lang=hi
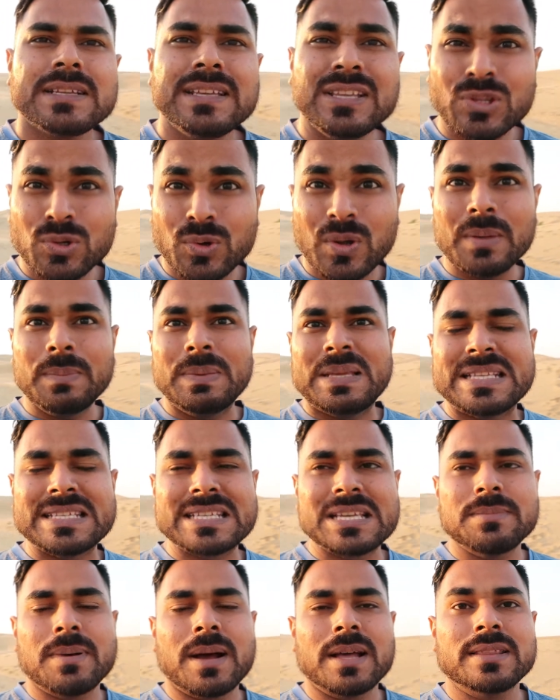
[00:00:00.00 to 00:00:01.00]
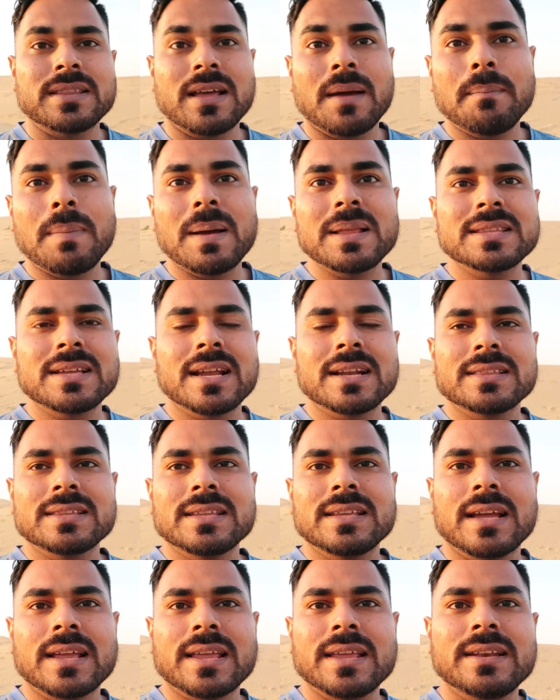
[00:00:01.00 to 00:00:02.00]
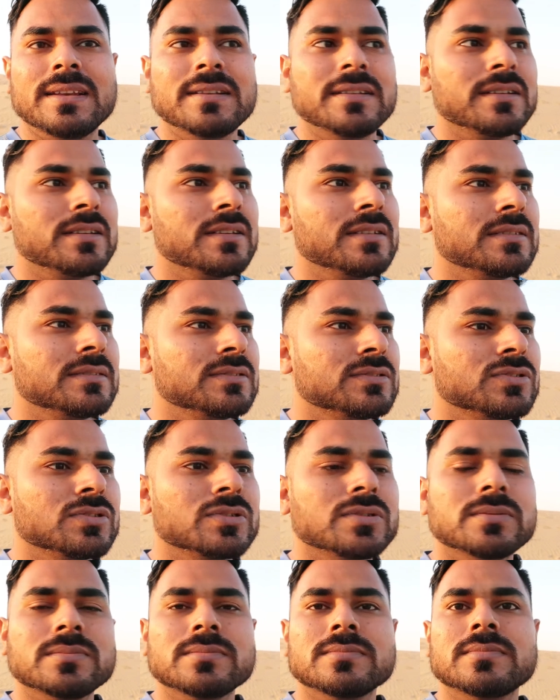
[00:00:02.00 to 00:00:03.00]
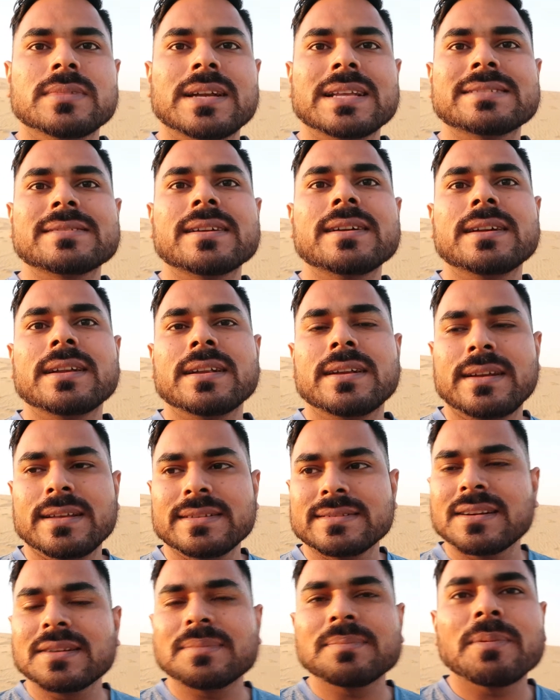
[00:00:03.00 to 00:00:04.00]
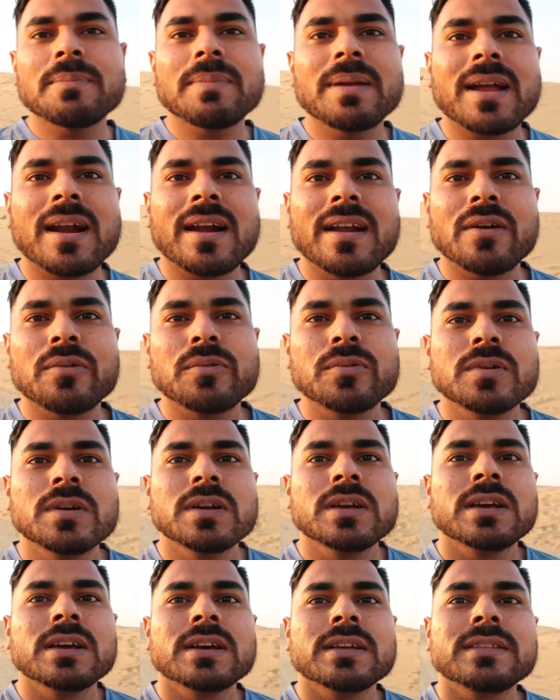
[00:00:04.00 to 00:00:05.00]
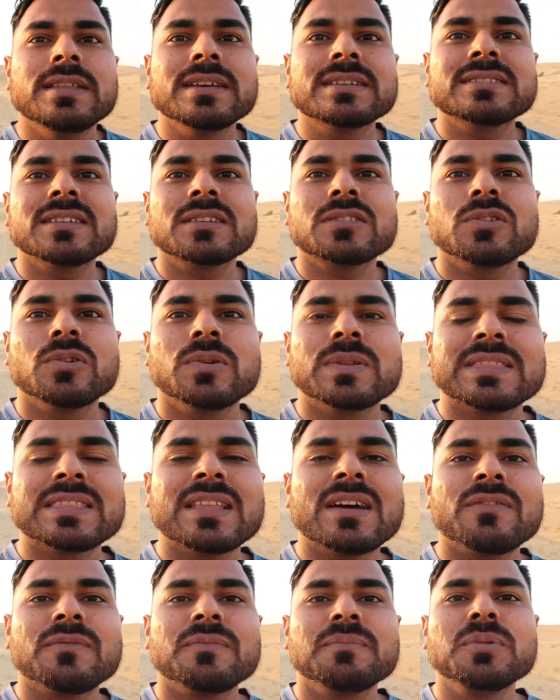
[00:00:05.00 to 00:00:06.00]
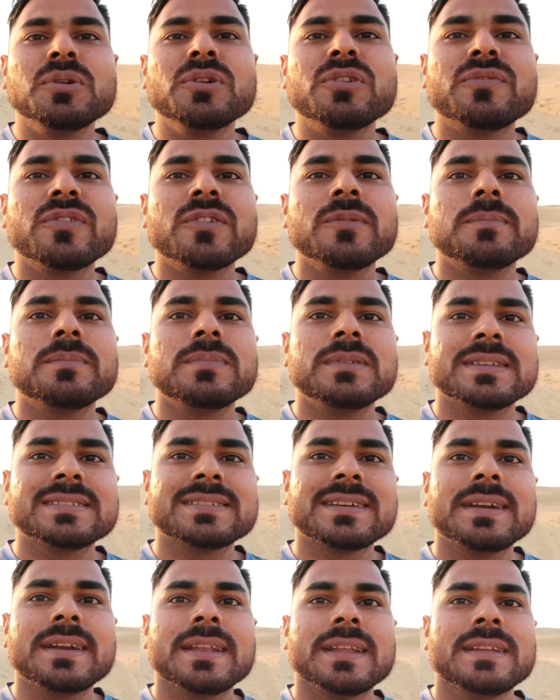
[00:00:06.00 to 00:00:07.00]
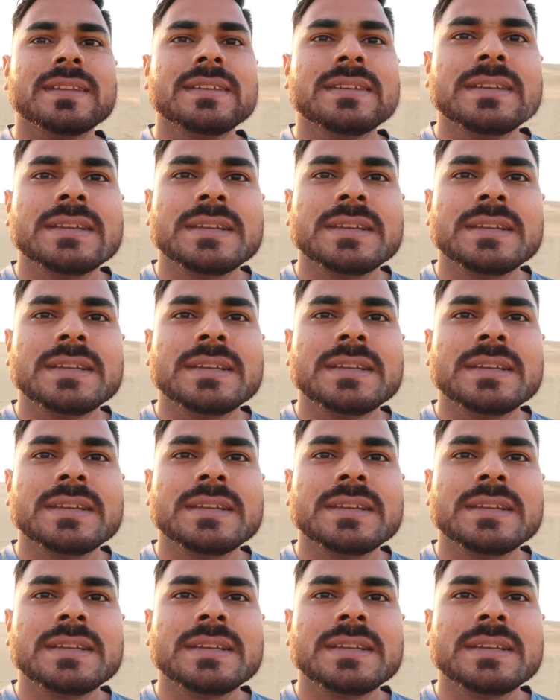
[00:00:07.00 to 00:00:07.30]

ये तो होगी बीच की बात अब बात करते हैं अगेन जो डेजर्ट डेजर्ट में मैं खड़ा हूँ देख सकते हो इतना ब्यूटीफुल डेजर्ट है